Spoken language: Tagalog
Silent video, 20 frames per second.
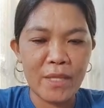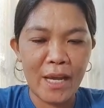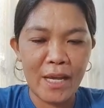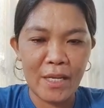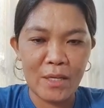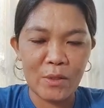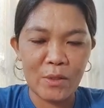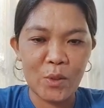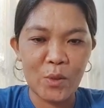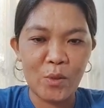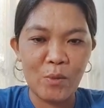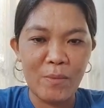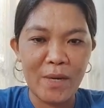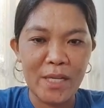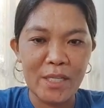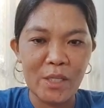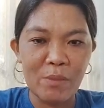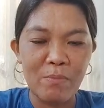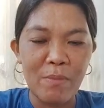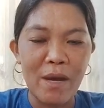Thank you so
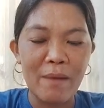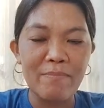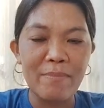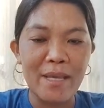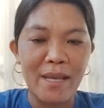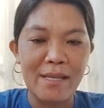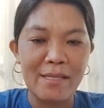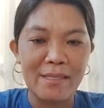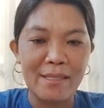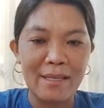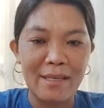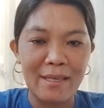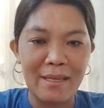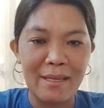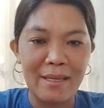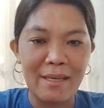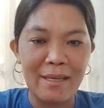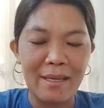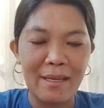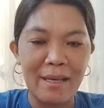much, Ma'am
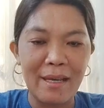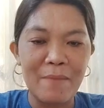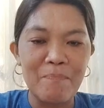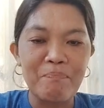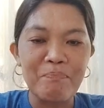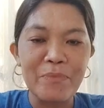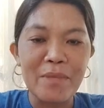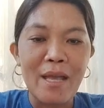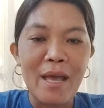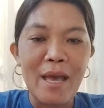Destiny.